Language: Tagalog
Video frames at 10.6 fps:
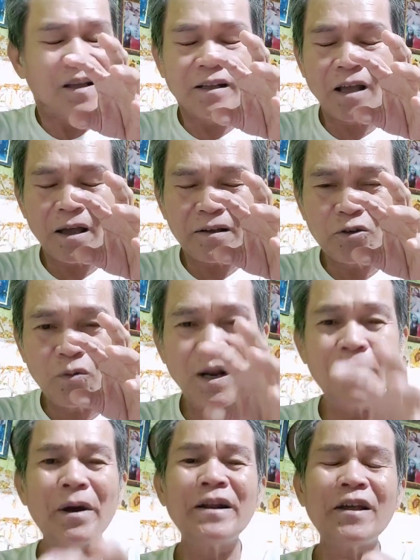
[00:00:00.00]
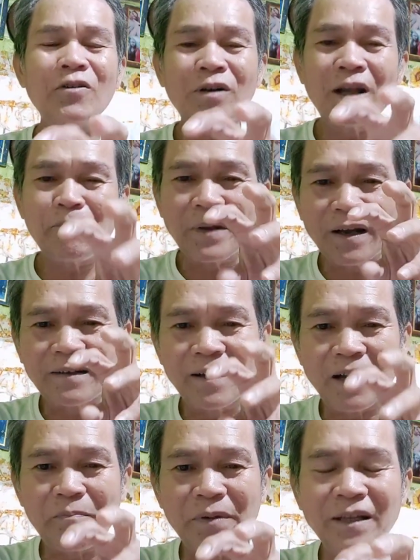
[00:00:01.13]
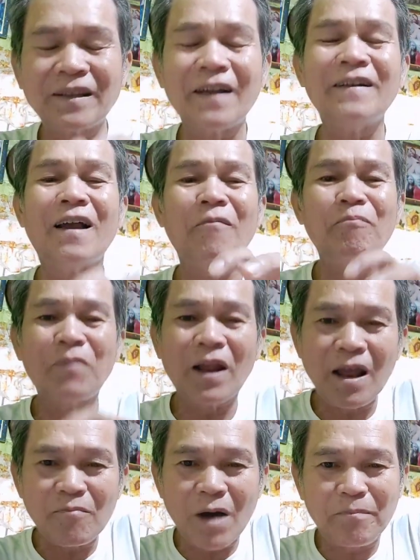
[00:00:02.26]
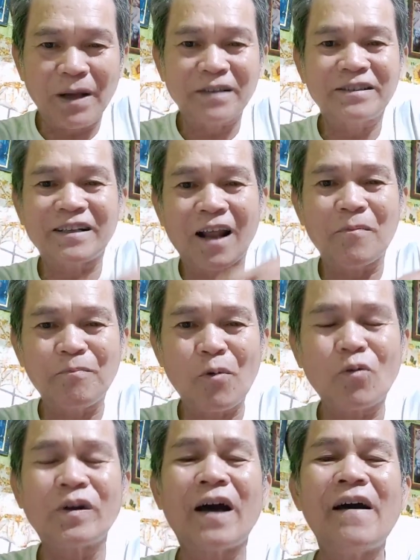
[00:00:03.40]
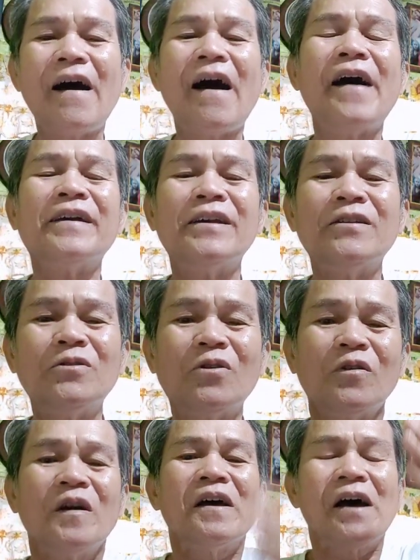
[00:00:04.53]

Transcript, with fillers: na yung laman na yon na pinagkakapitan ng plema pag sinalpok ng hangin yon